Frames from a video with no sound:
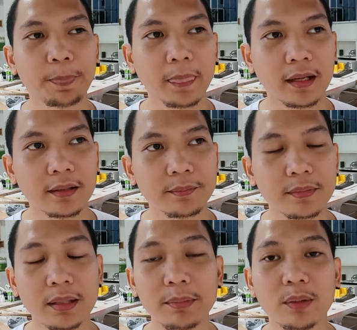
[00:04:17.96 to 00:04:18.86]
um,
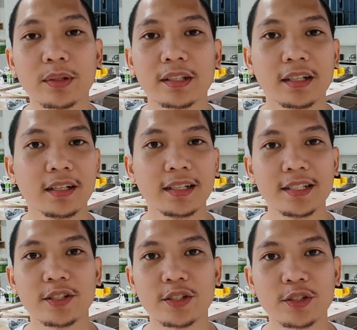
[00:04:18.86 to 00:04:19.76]
number one na
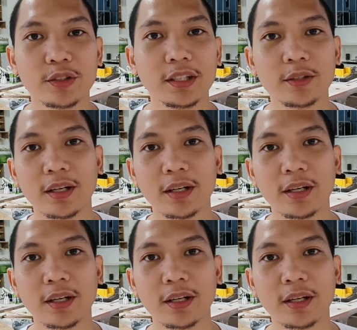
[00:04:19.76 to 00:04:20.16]
research nyo dito